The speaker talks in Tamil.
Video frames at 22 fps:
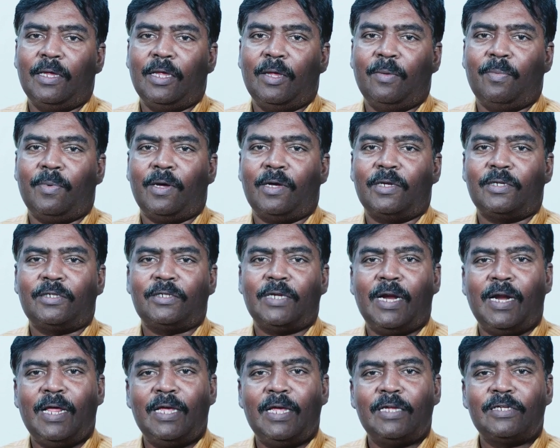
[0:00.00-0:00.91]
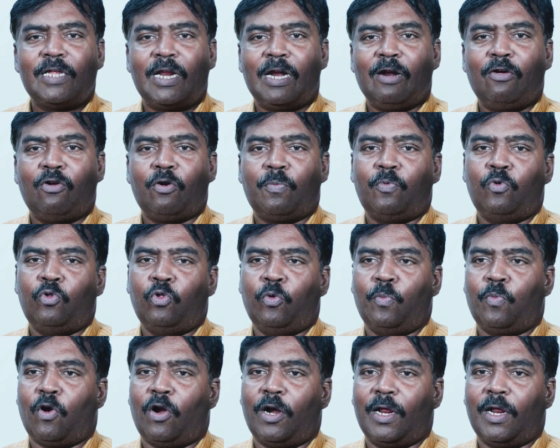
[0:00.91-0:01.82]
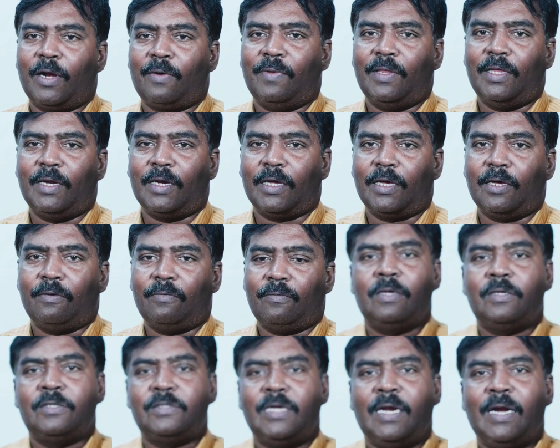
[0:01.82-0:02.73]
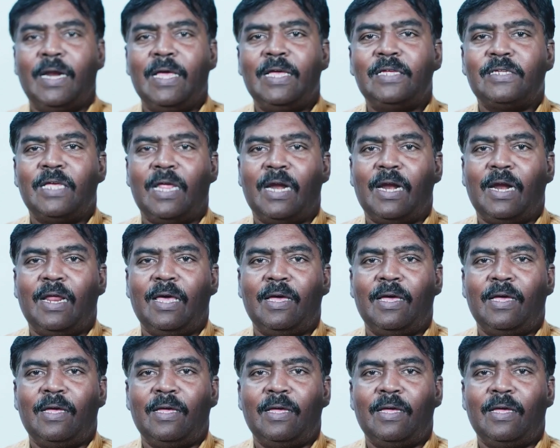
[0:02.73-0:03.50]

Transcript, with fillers: இப்போ செனேசரில் ஒரு புது ப்ராடக்ட் வந்திருக்கு செனேசரில்